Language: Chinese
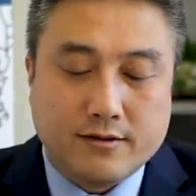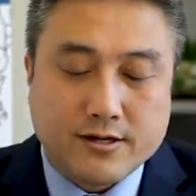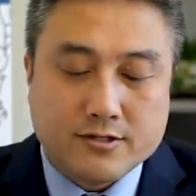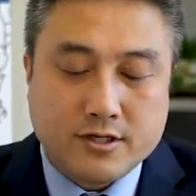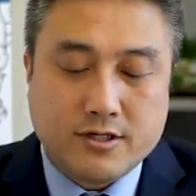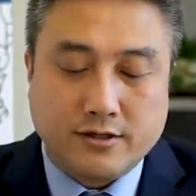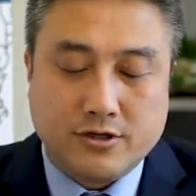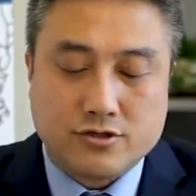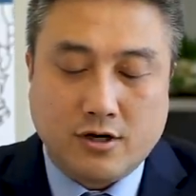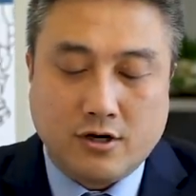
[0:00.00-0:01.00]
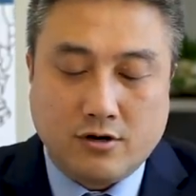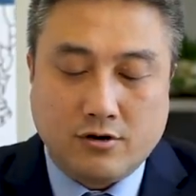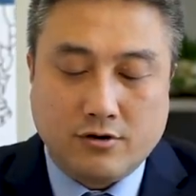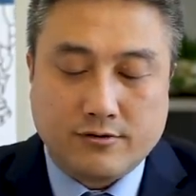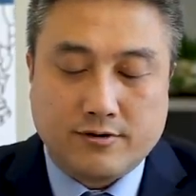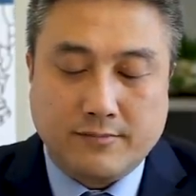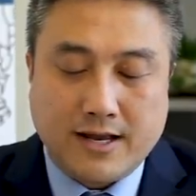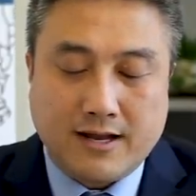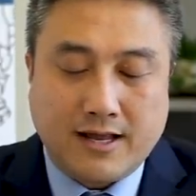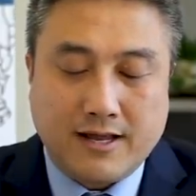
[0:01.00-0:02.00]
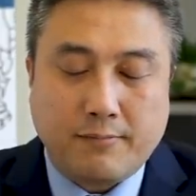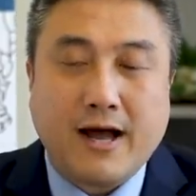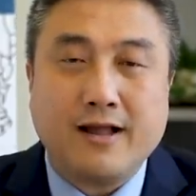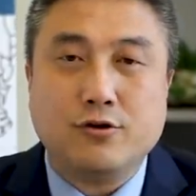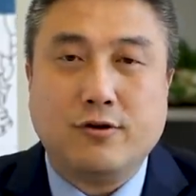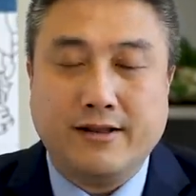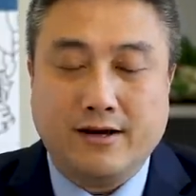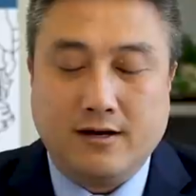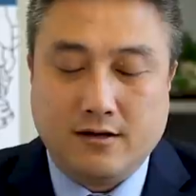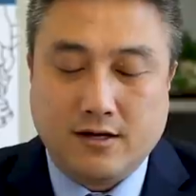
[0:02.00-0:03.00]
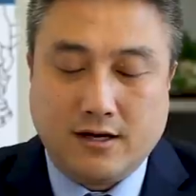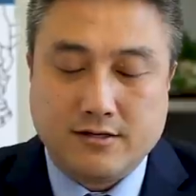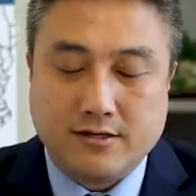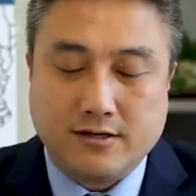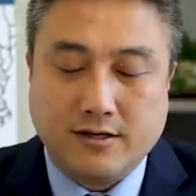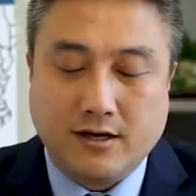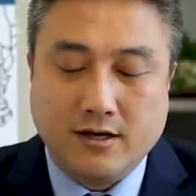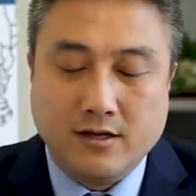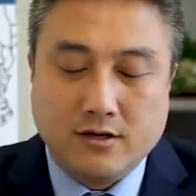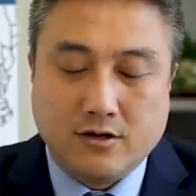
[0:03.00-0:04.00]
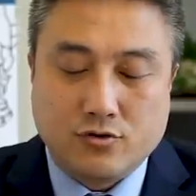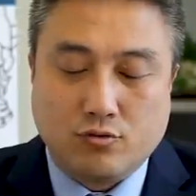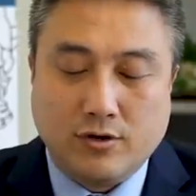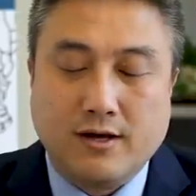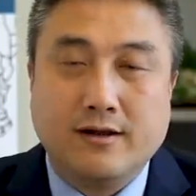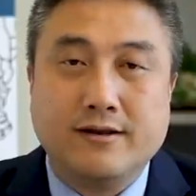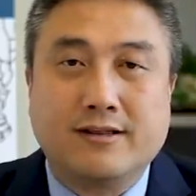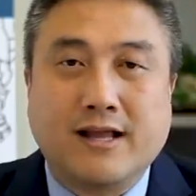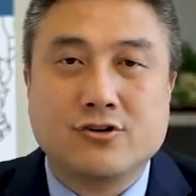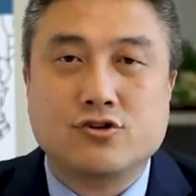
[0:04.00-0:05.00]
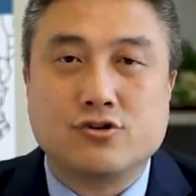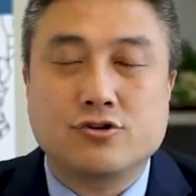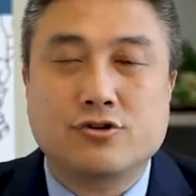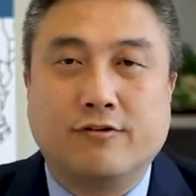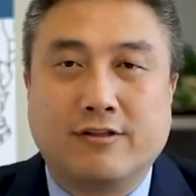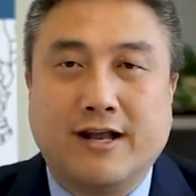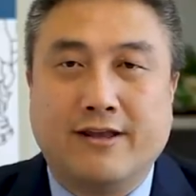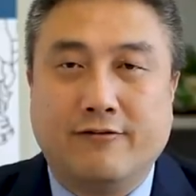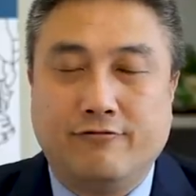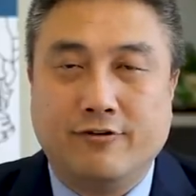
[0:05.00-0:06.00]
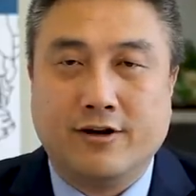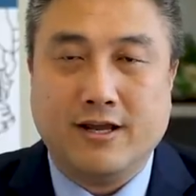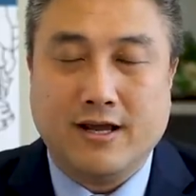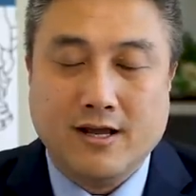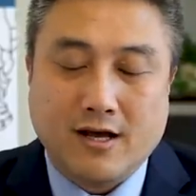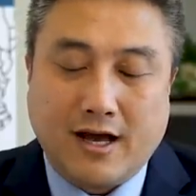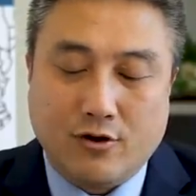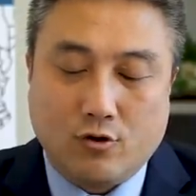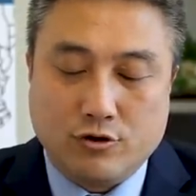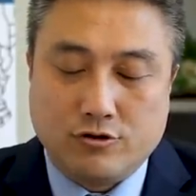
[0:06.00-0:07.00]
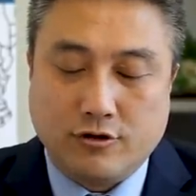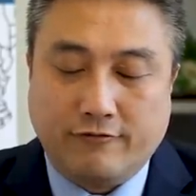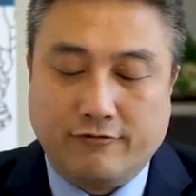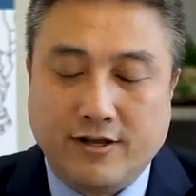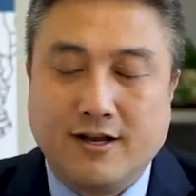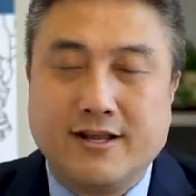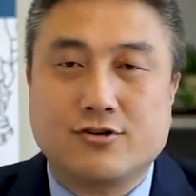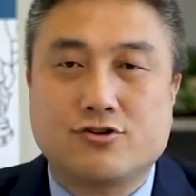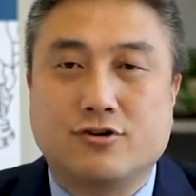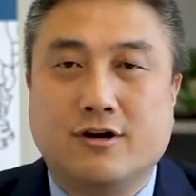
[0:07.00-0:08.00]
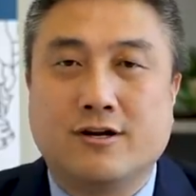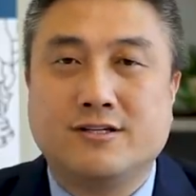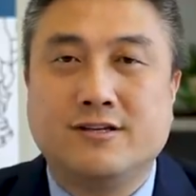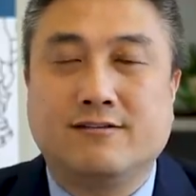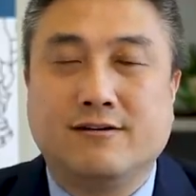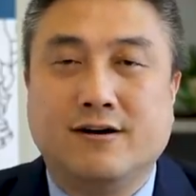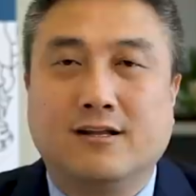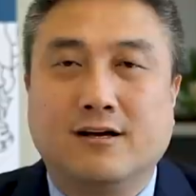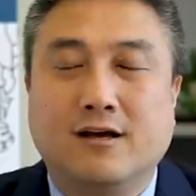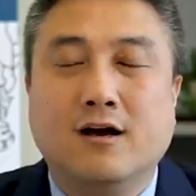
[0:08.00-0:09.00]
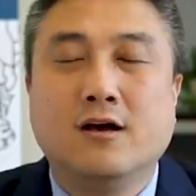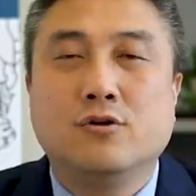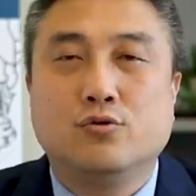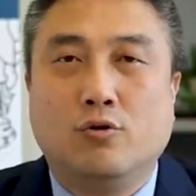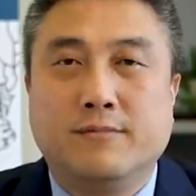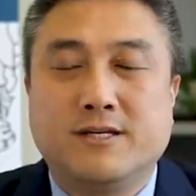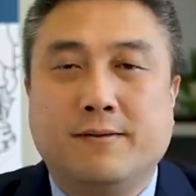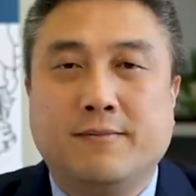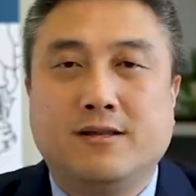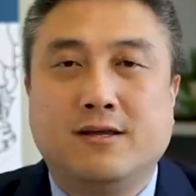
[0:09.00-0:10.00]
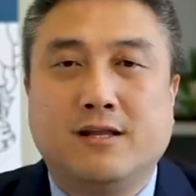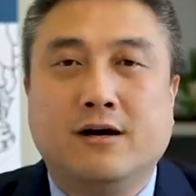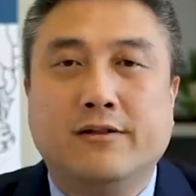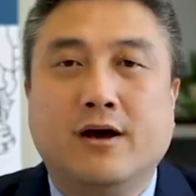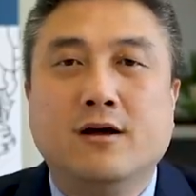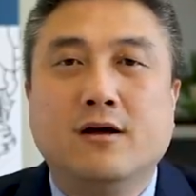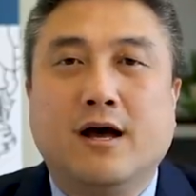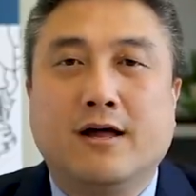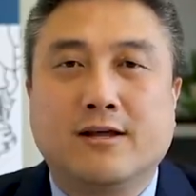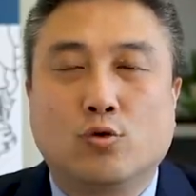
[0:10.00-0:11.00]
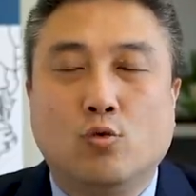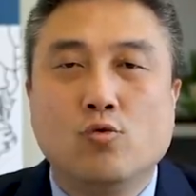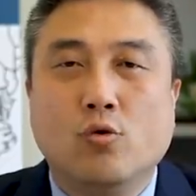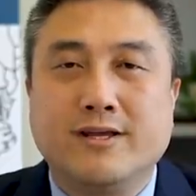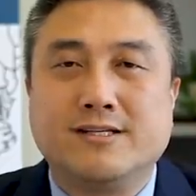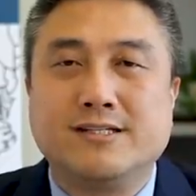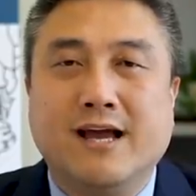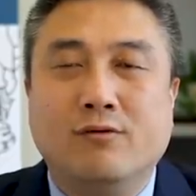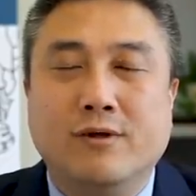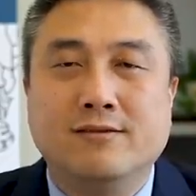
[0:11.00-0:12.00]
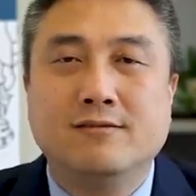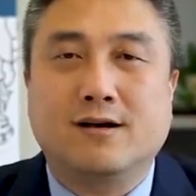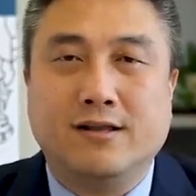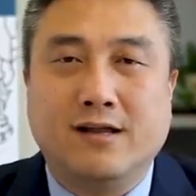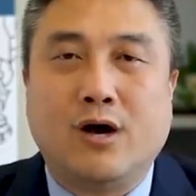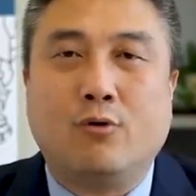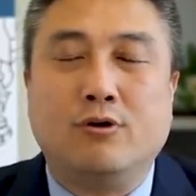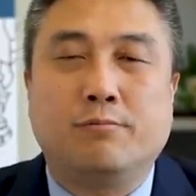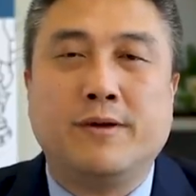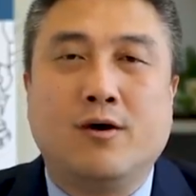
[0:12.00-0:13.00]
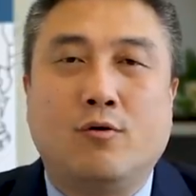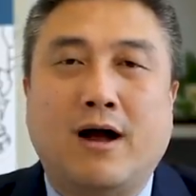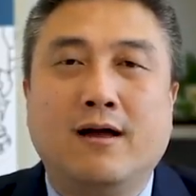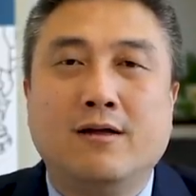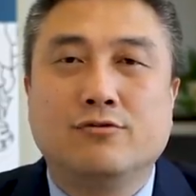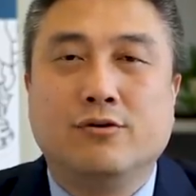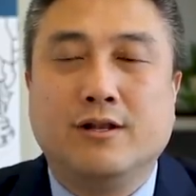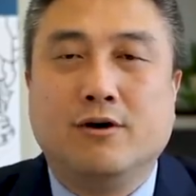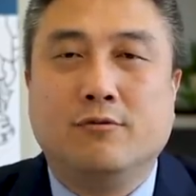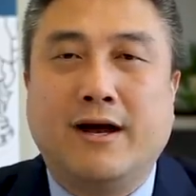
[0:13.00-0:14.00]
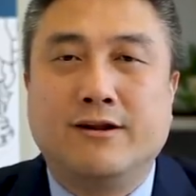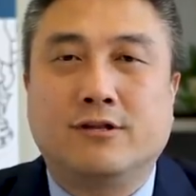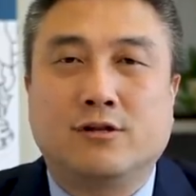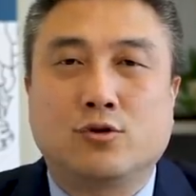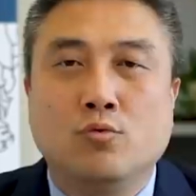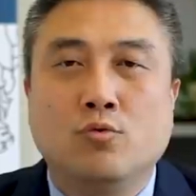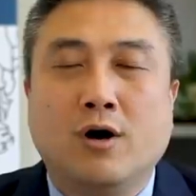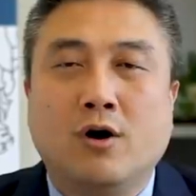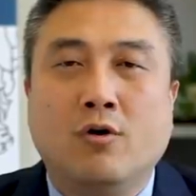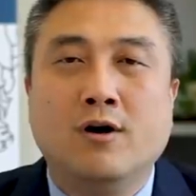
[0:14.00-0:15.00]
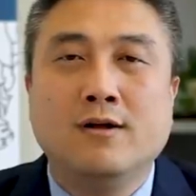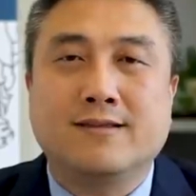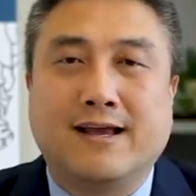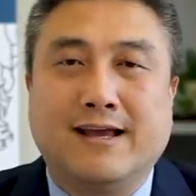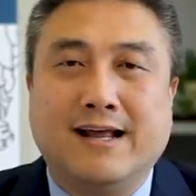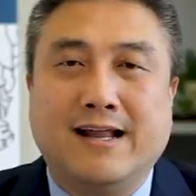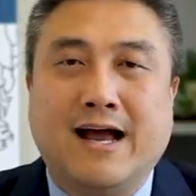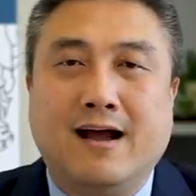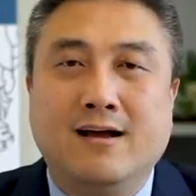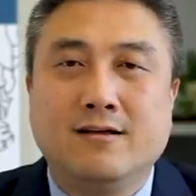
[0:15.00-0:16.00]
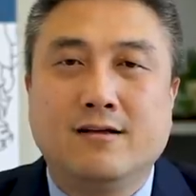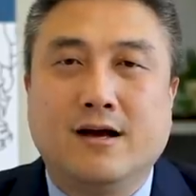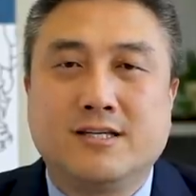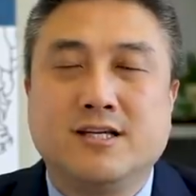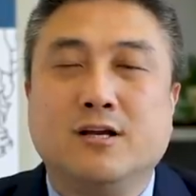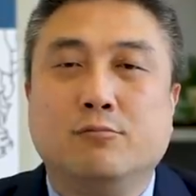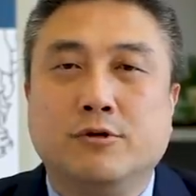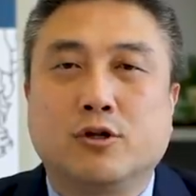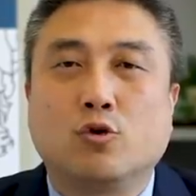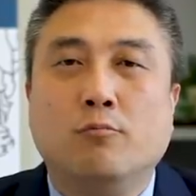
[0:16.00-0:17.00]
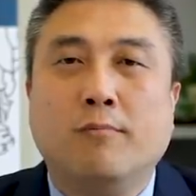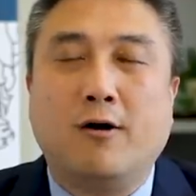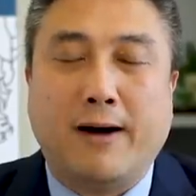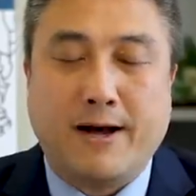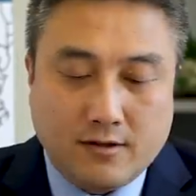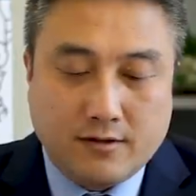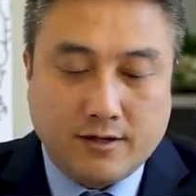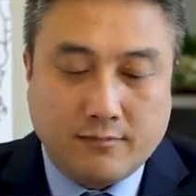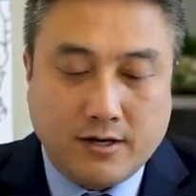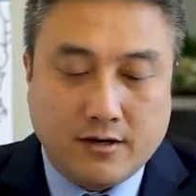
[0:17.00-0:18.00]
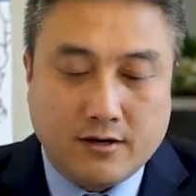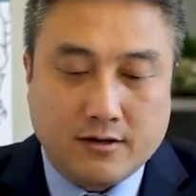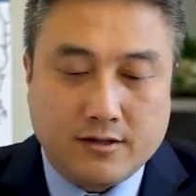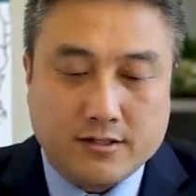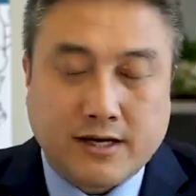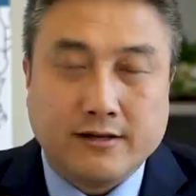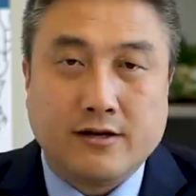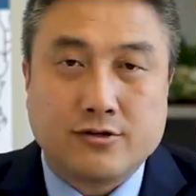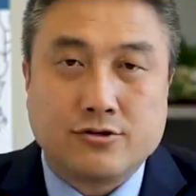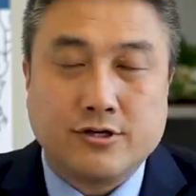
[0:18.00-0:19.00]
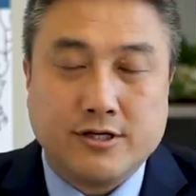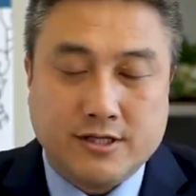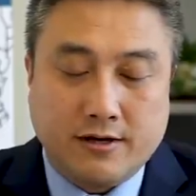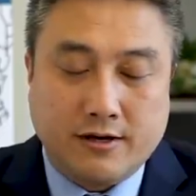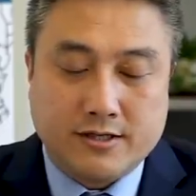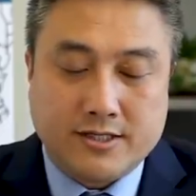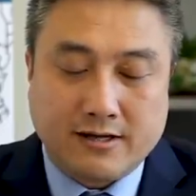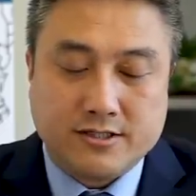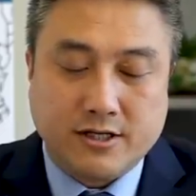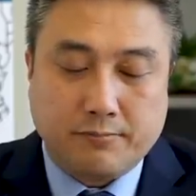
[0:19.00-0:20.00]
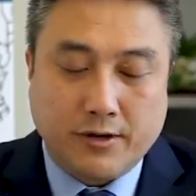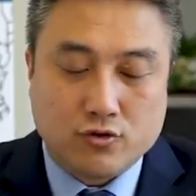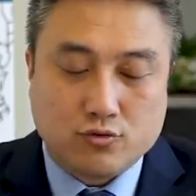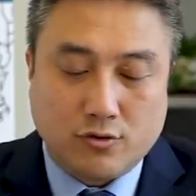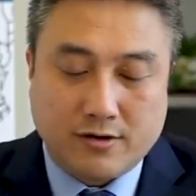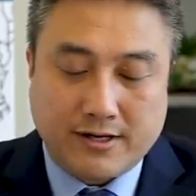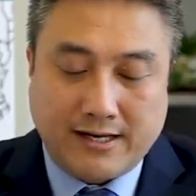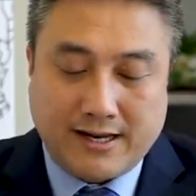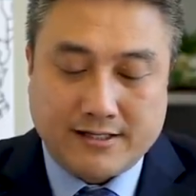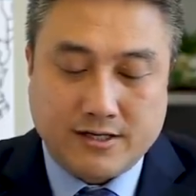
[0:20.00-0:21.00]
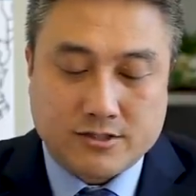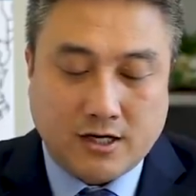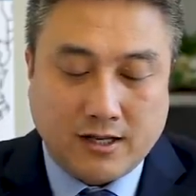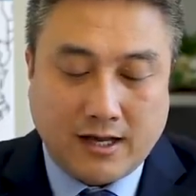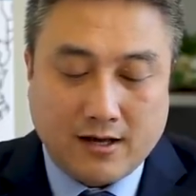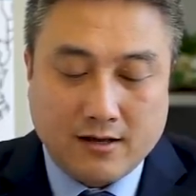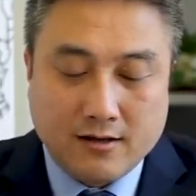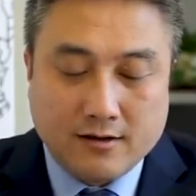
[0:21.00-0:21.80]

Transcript: 在申请的时候怎么样来判断呢？这个呢除了你当时是否在领福利，还有过去的福利历史、细则等等。如果我们前面提到呢，在通过以前文字可能还会有变化，所以呢我们还是等通过后再给大家进一步的通报吧。那么以上呢这是一些详细的标准给大家介绍了。